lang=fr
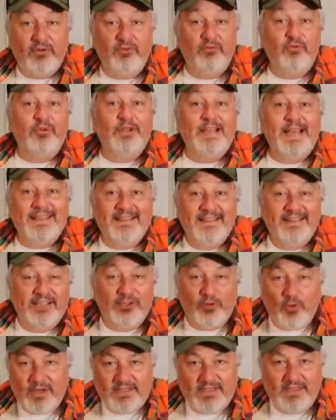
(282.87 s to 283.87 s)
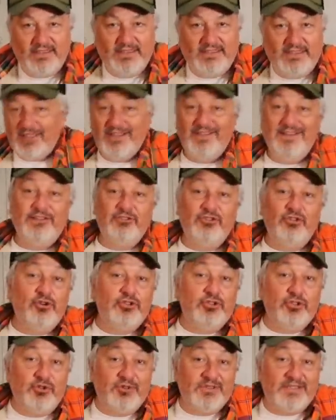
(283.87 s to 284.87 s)
Quand vous regardez les trois indices, vous avez le
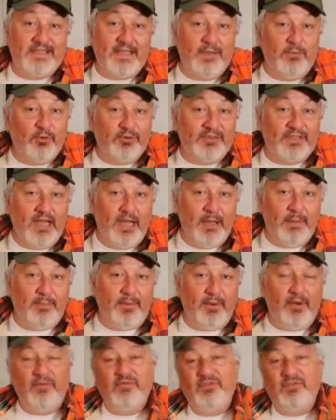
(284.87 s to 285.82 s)
Dow Jones qui est monté un peu,